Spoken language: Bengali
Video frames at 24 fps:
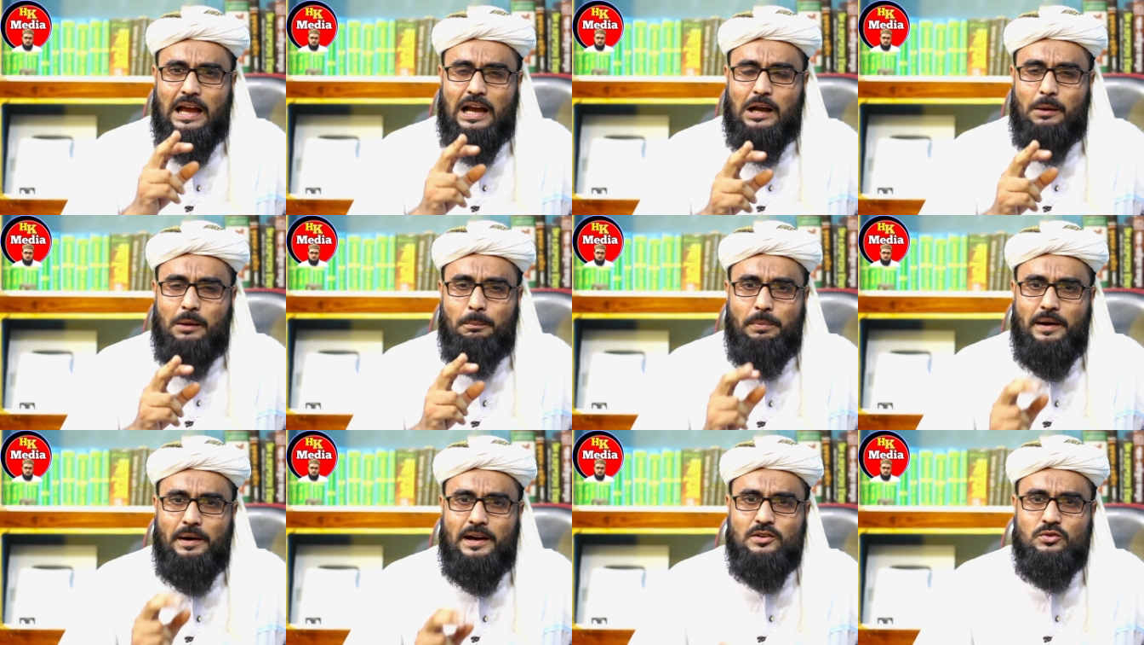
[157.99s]

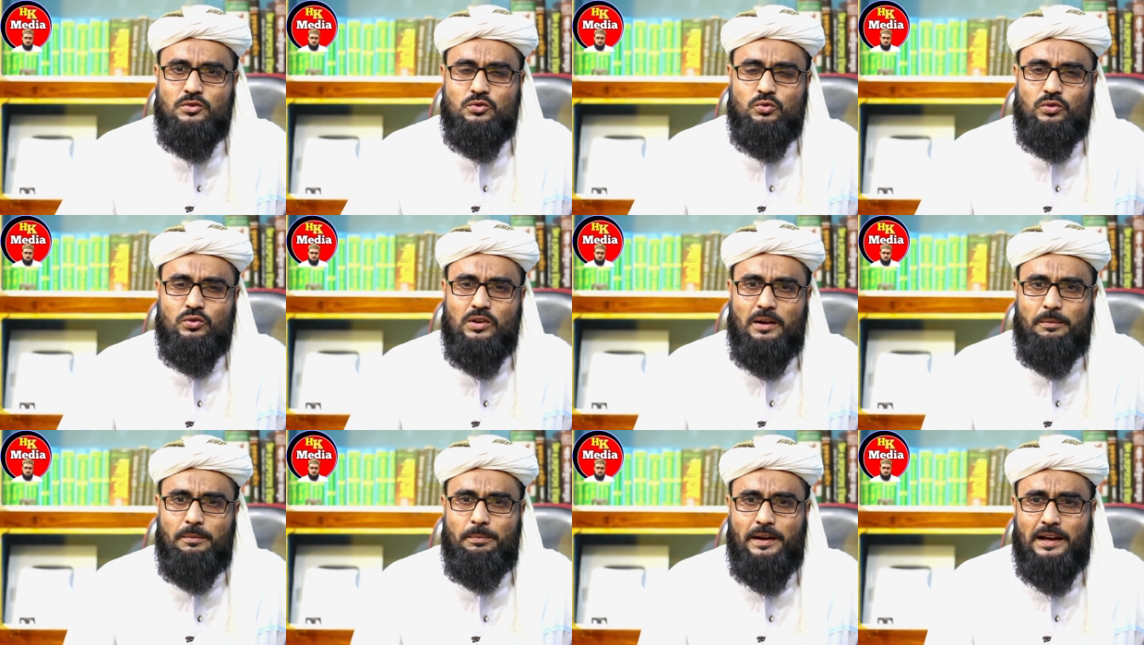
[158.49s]
একবার
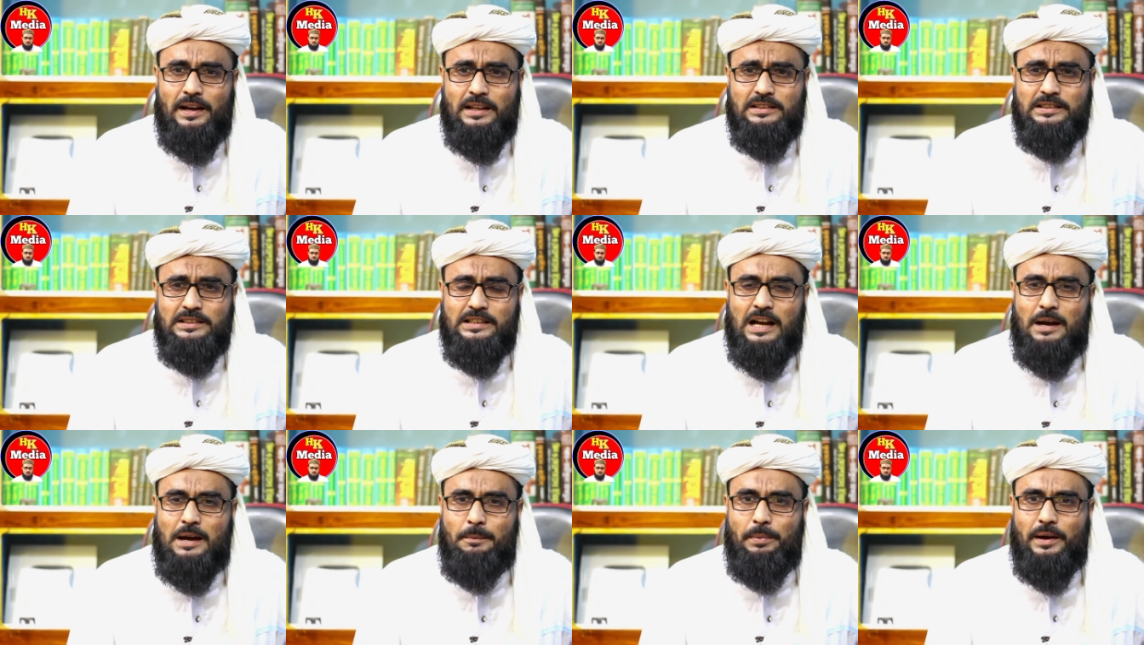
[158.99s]
সুরা
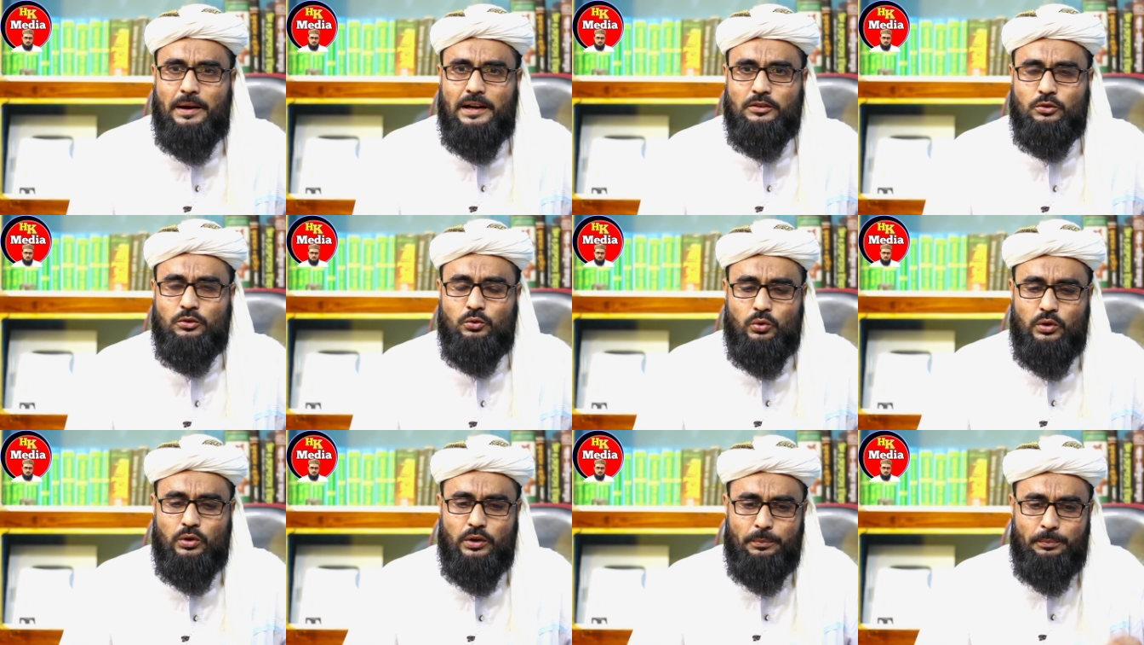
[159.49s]
ফাতিহা পাঠ
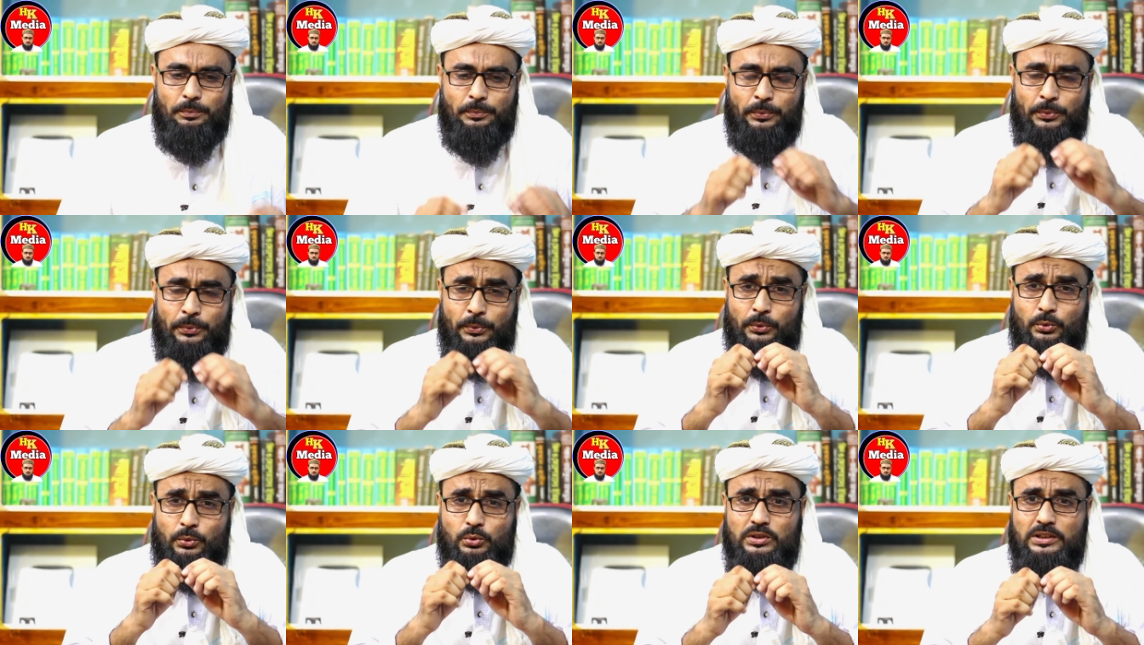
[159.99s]
করে
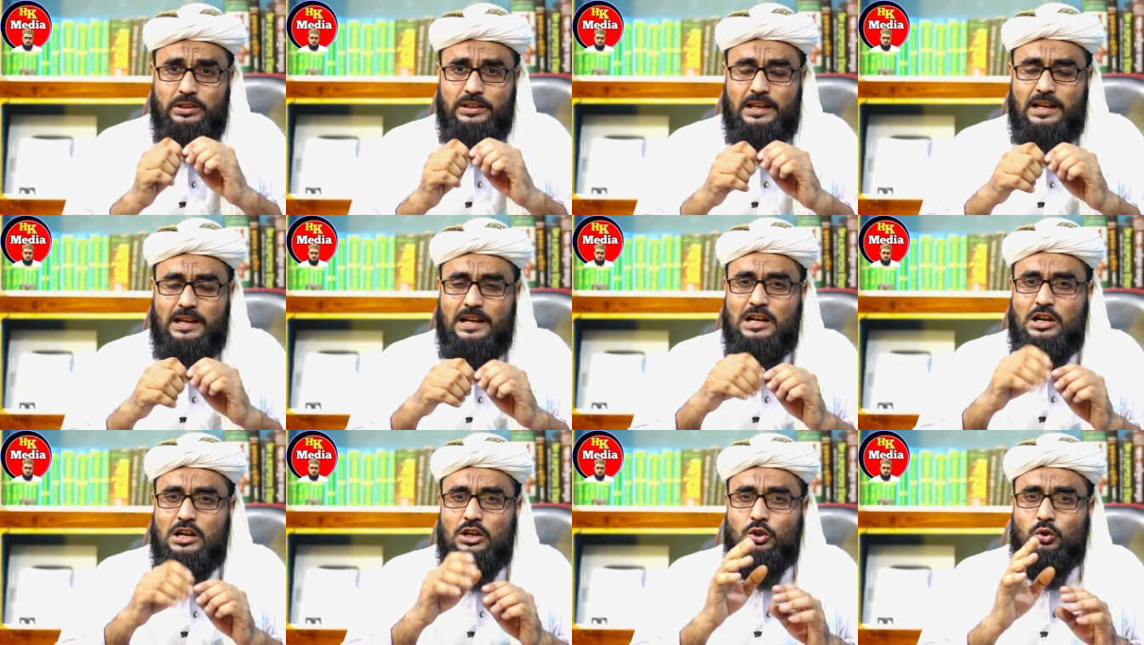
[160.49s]
ফু
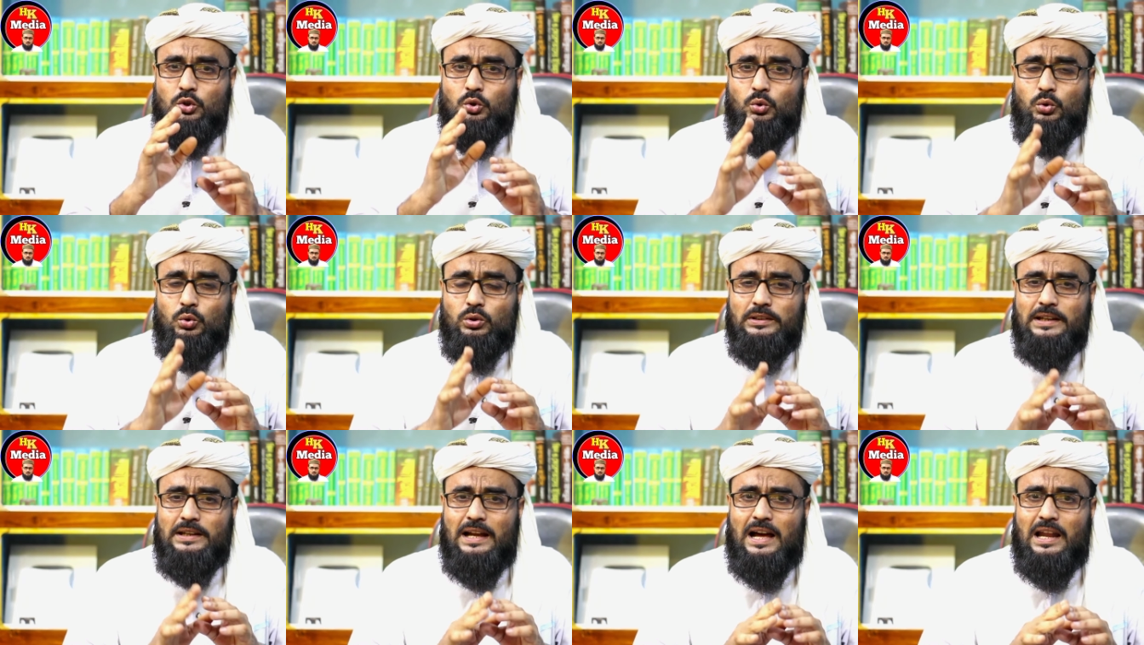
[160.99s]
দিয়ে
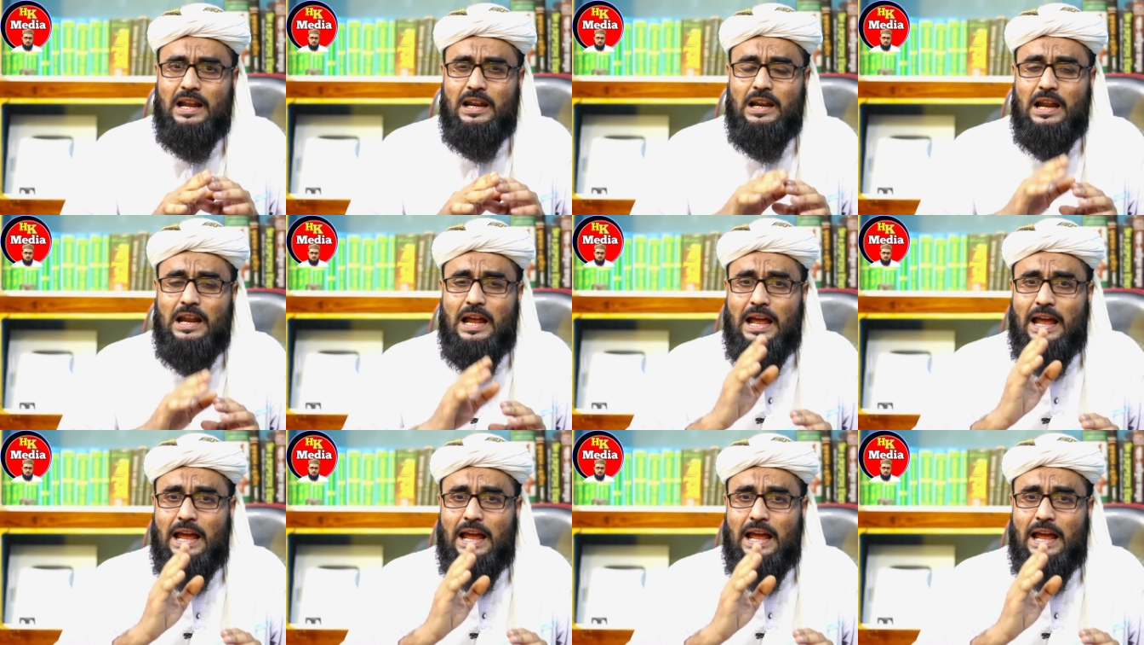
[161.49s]
টোটাল